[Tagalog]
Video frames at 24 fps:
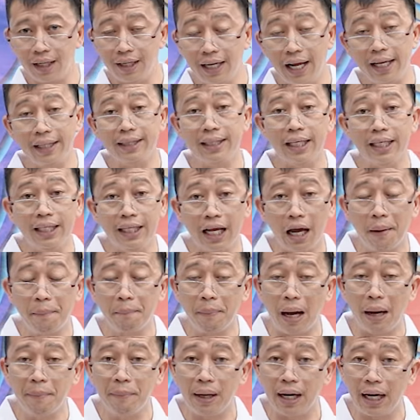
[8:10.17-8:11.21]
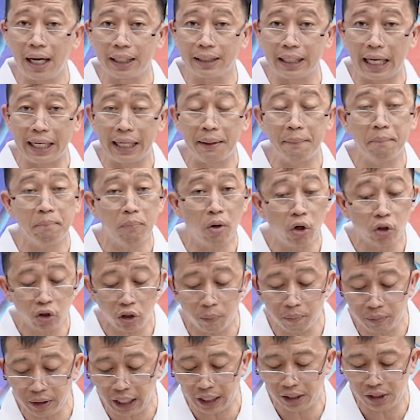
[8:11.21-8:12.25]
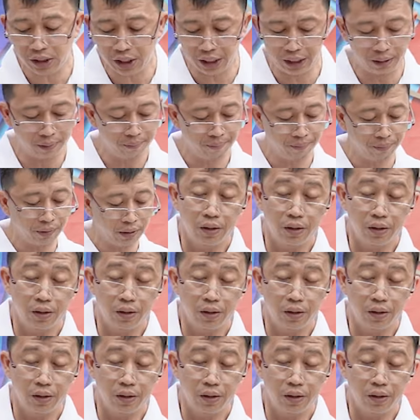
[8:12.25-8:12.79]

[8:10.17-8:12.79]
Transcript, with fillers: Naintindihan ba mga katanim? Bottom drenching.